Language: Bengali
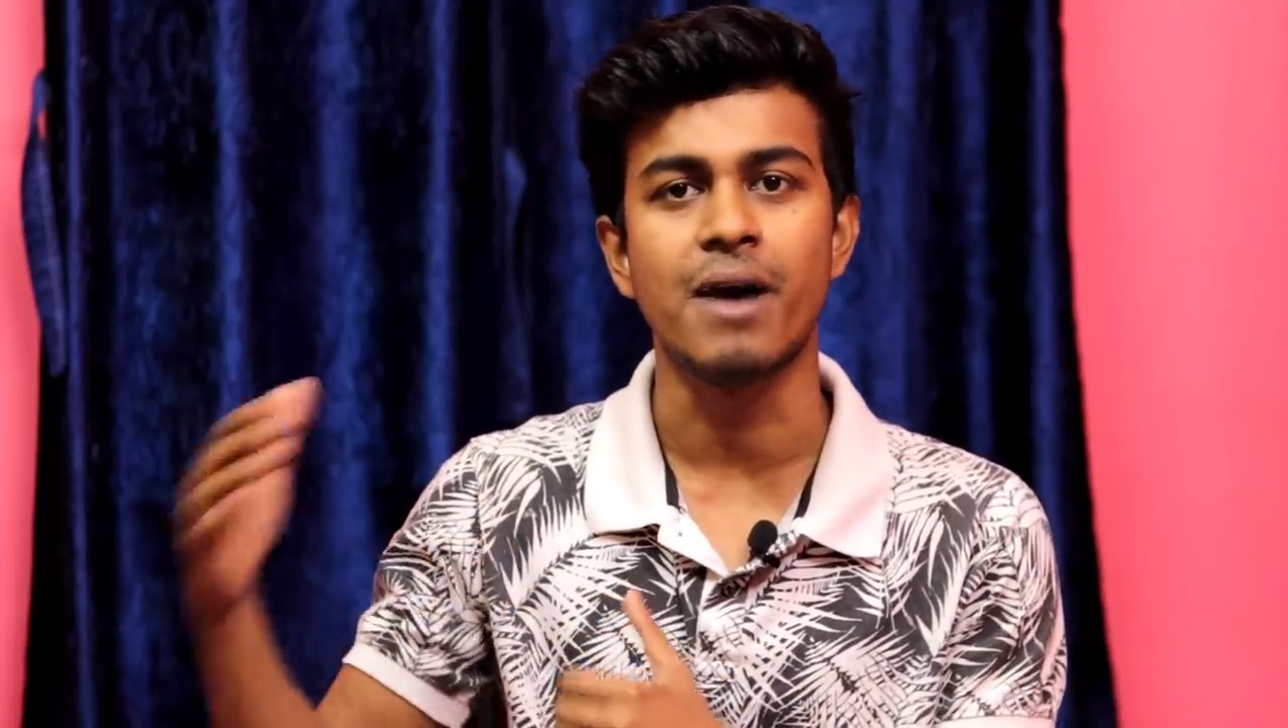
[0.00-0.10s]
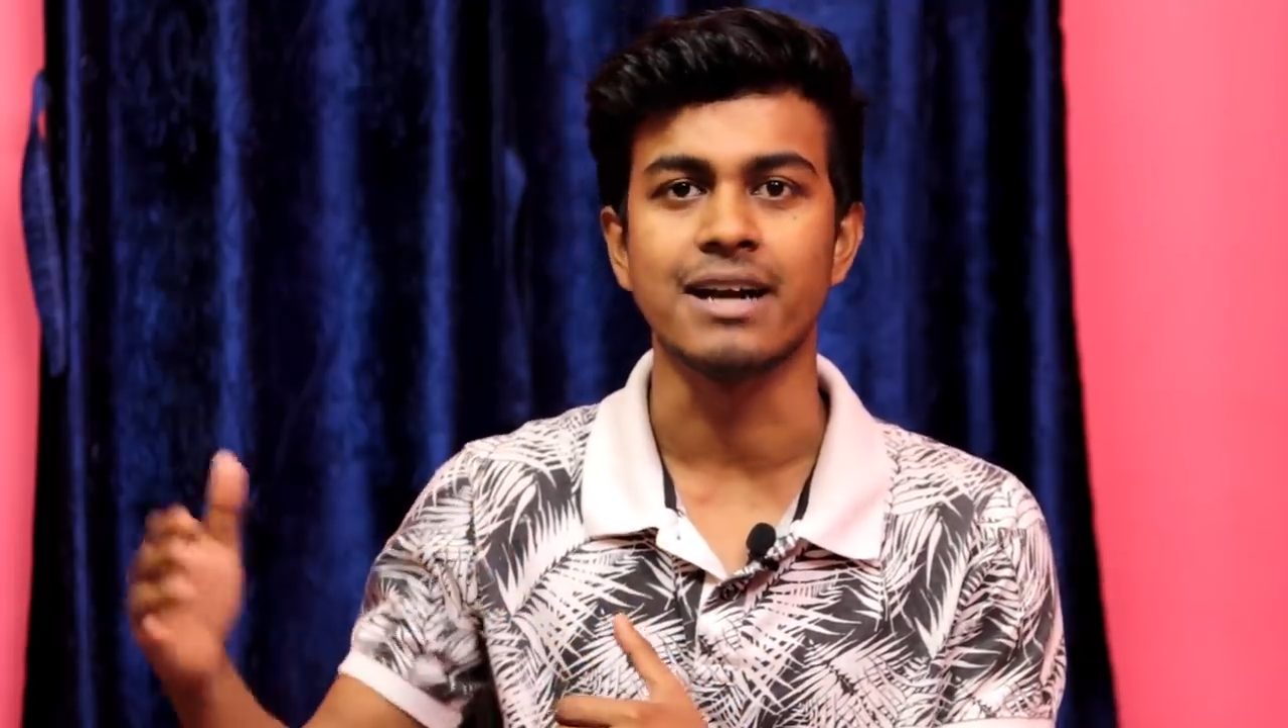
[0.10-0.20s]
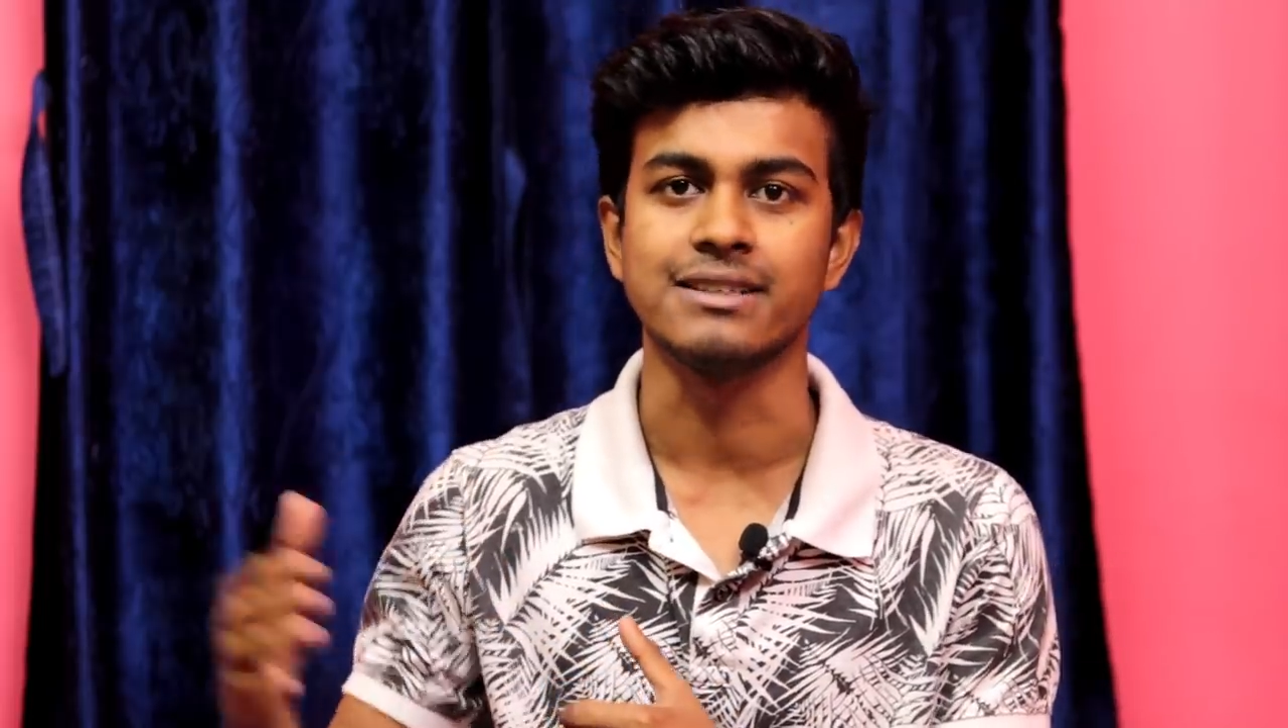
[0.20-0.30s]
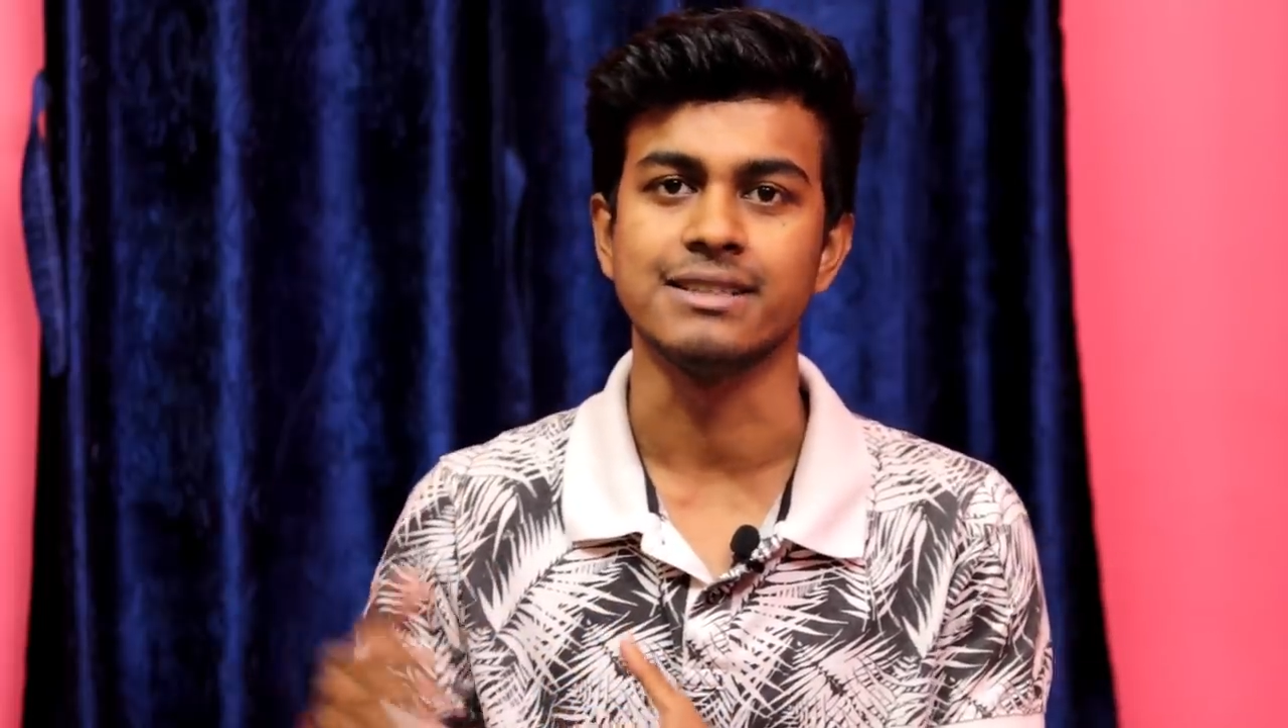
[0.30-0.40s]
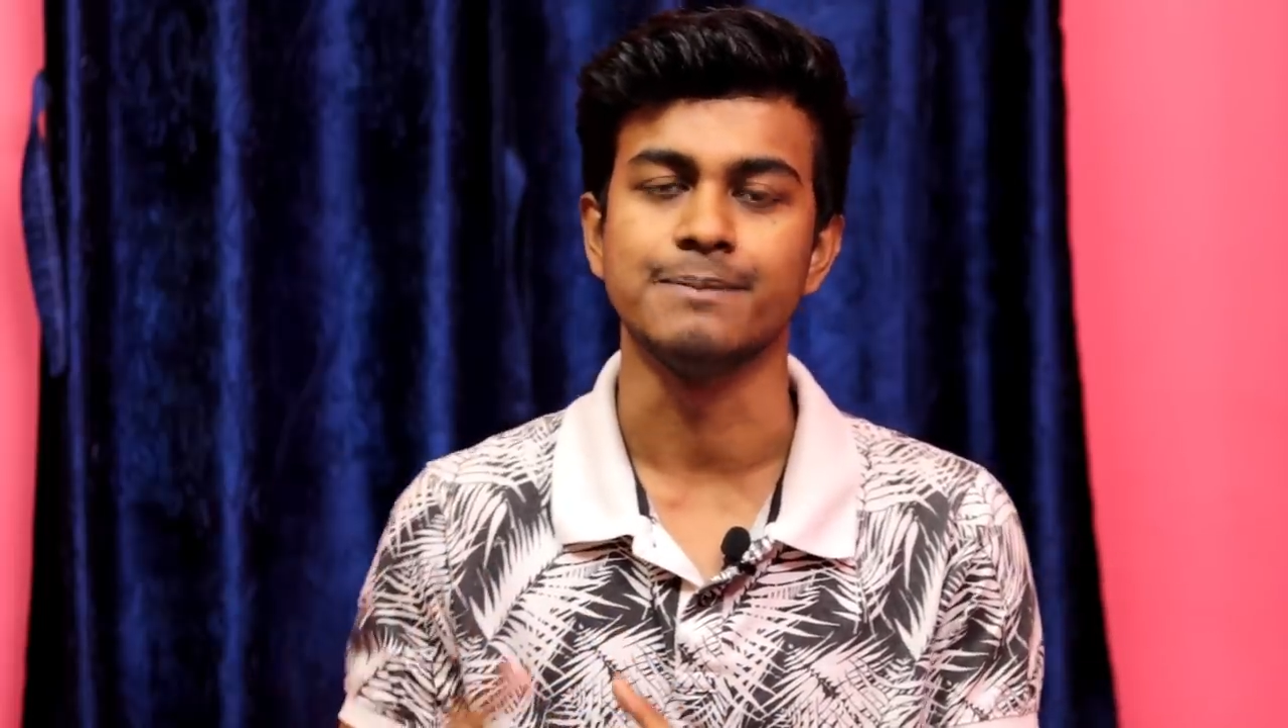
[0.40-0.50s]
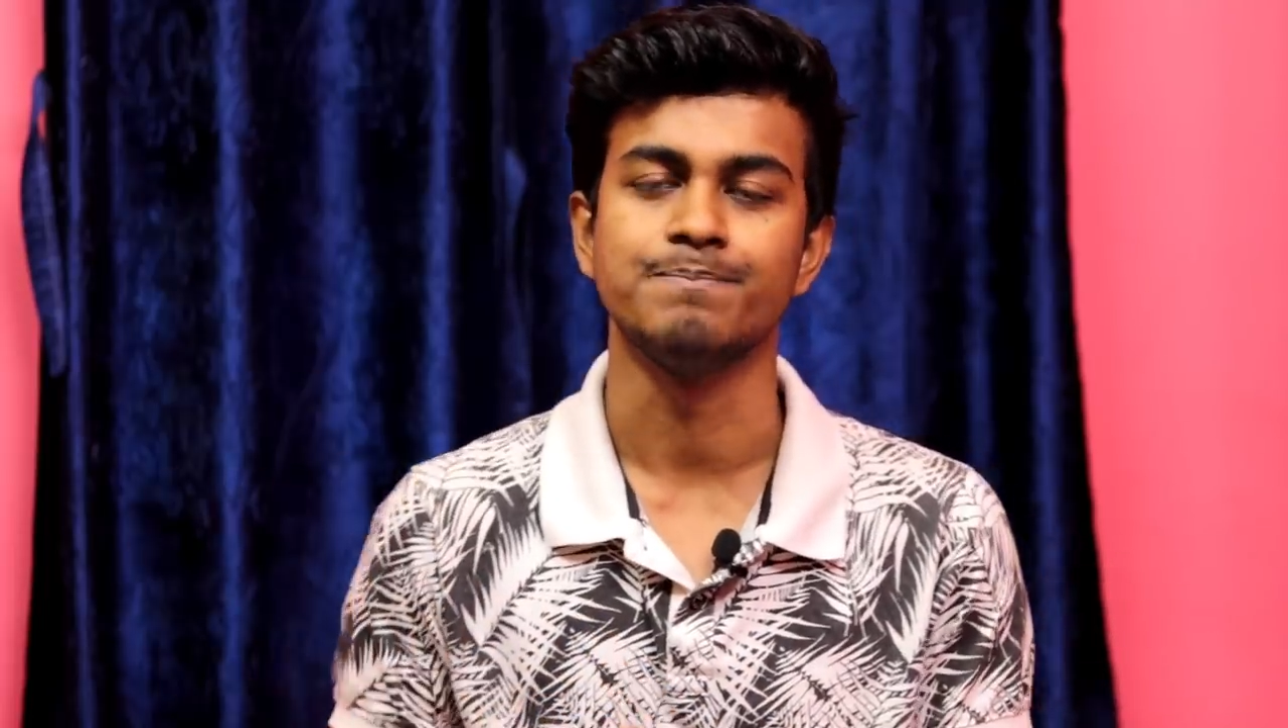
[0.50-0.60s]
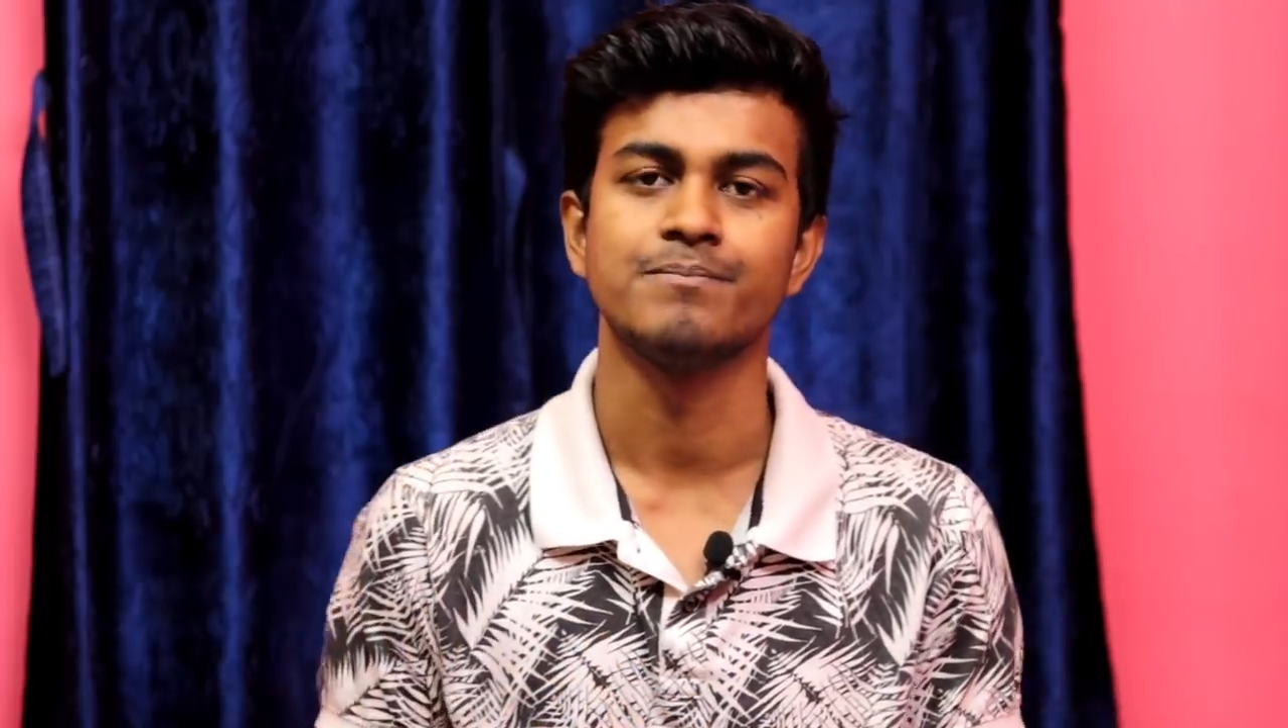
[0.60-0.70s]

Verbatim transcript: বাড়ছে